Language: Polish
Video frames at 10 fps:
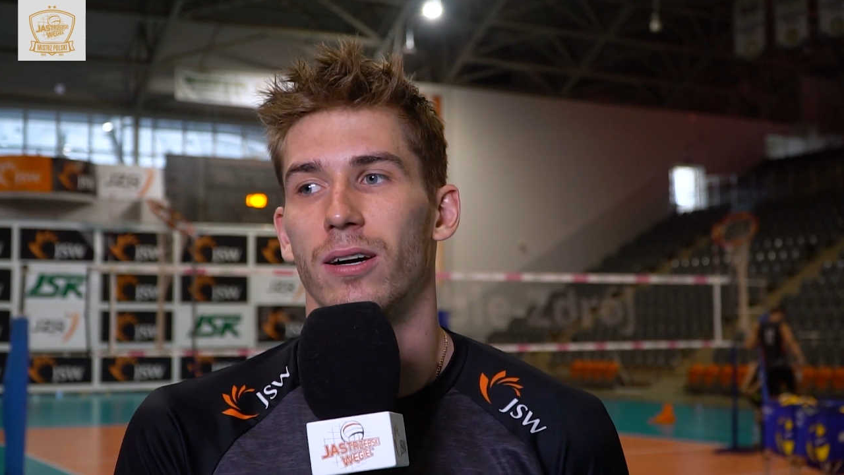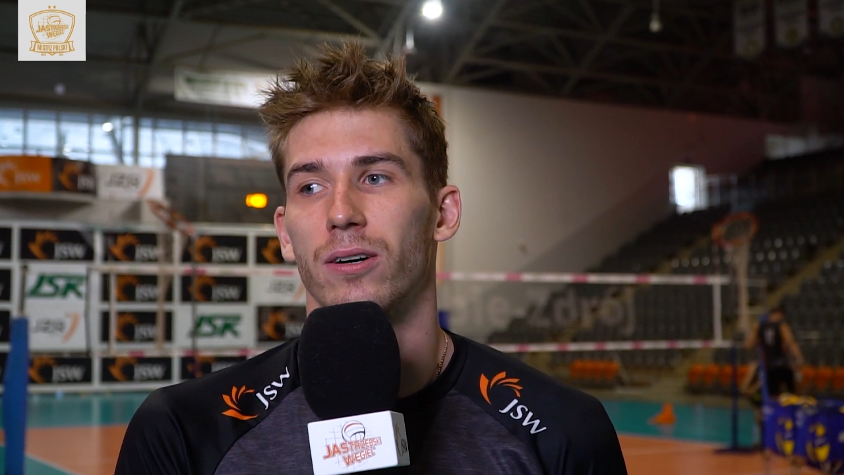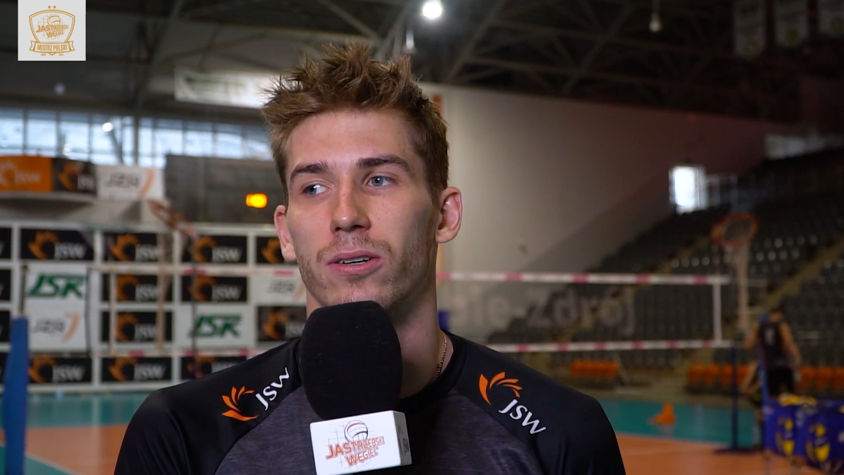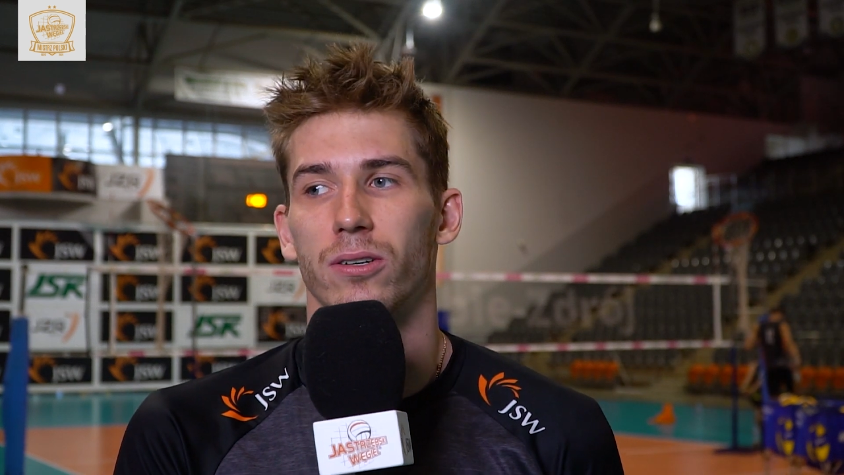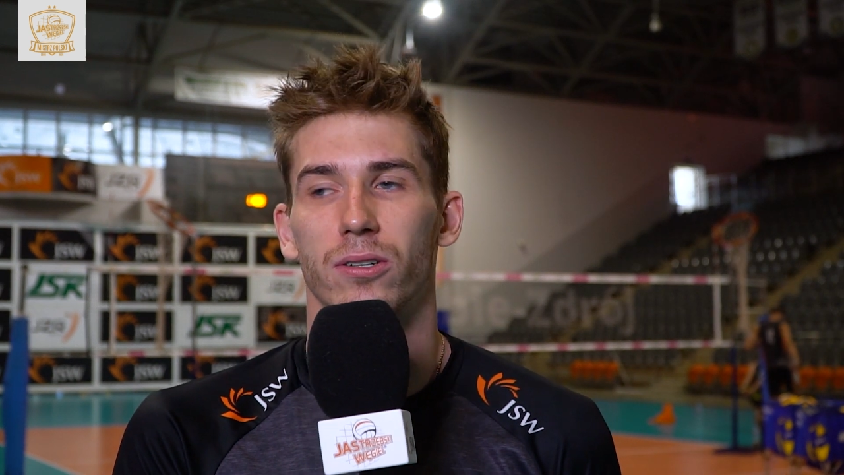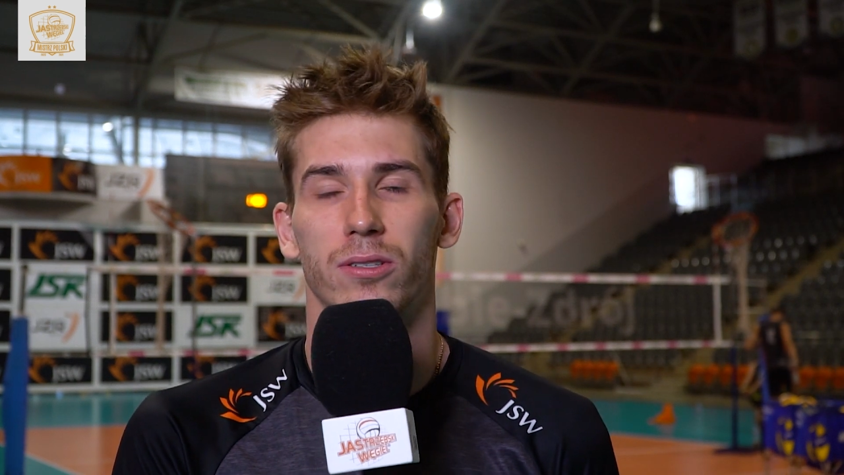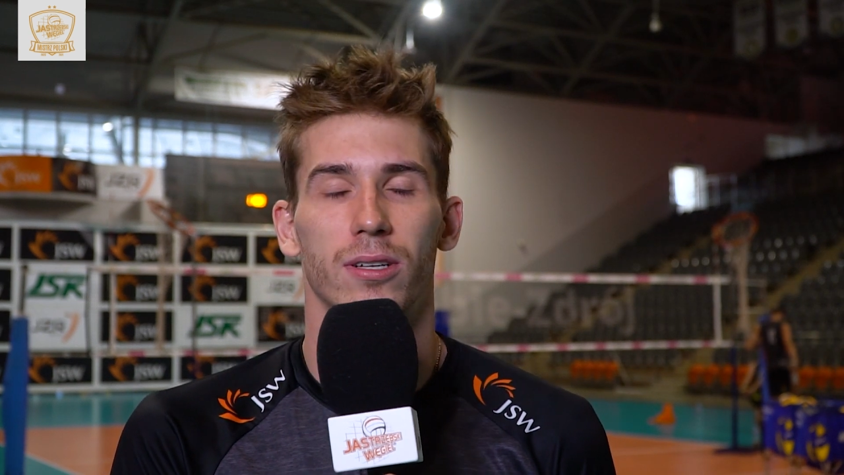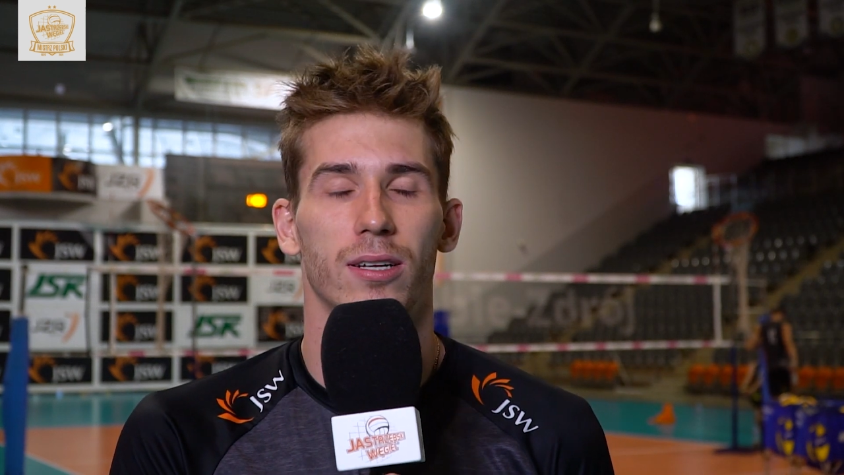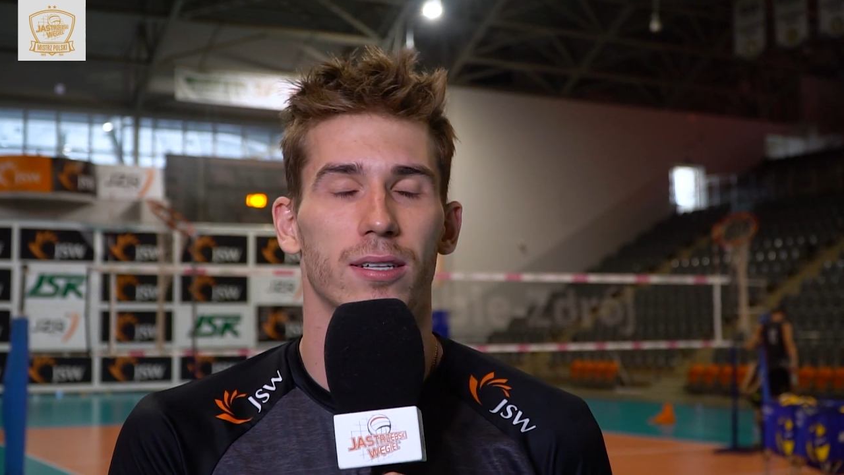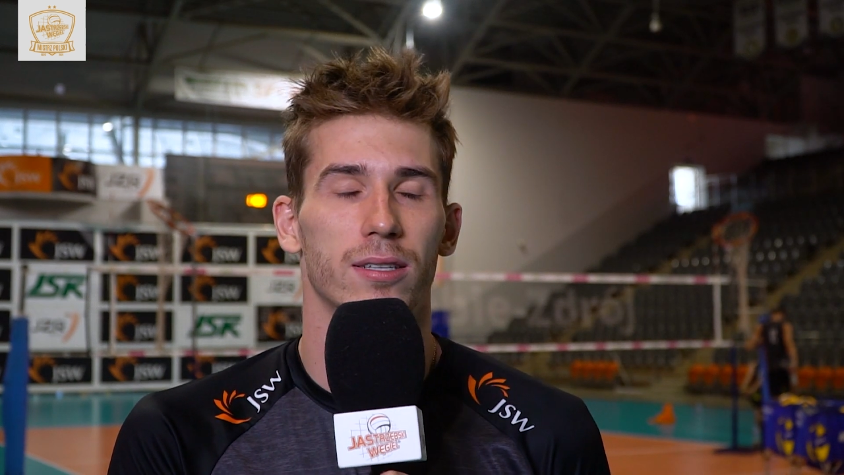o, o
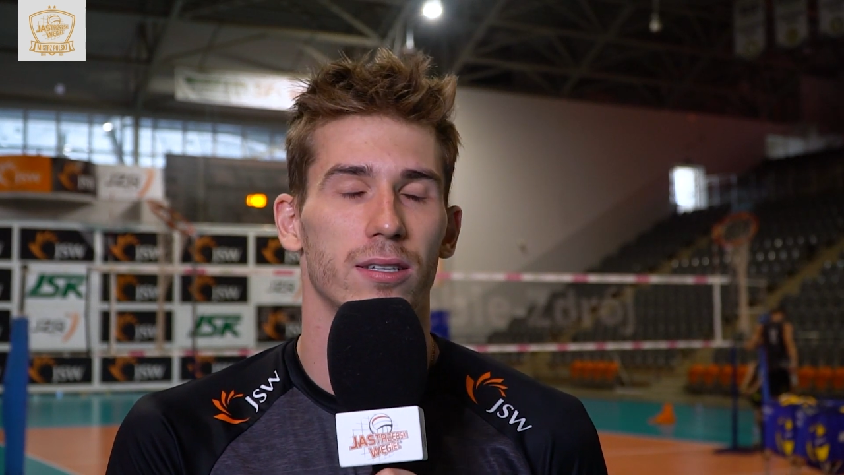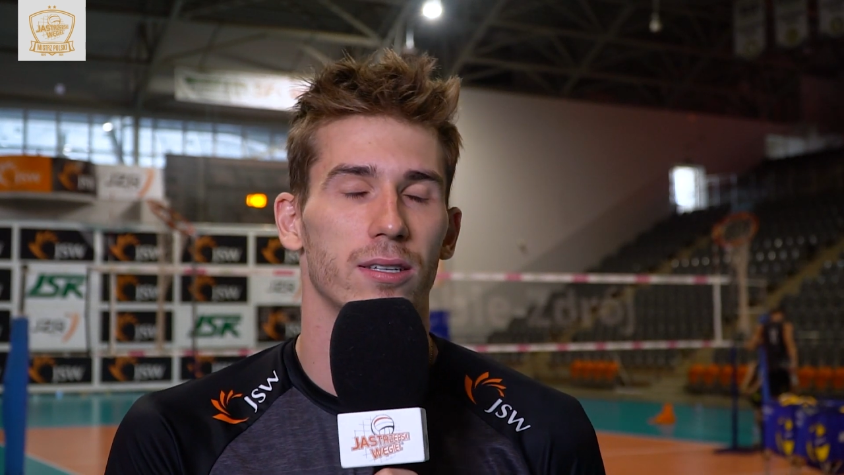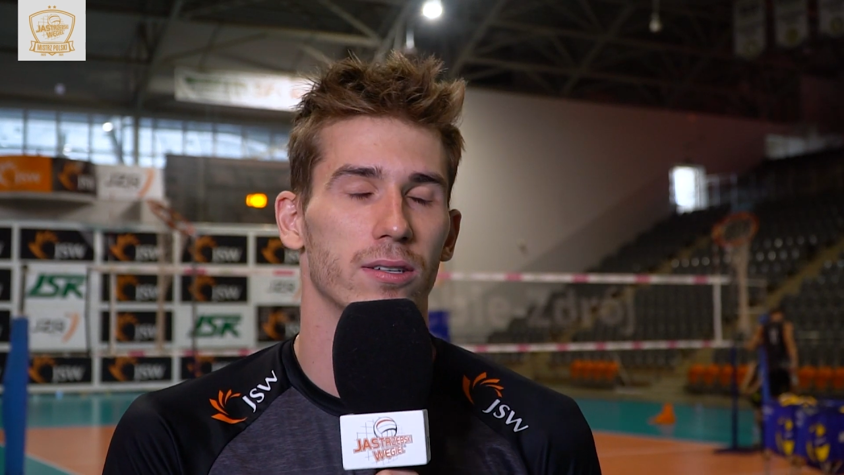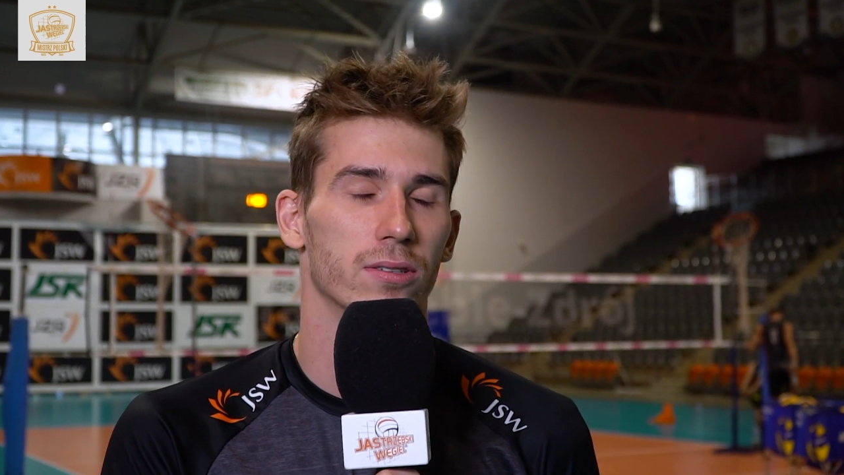selekcji i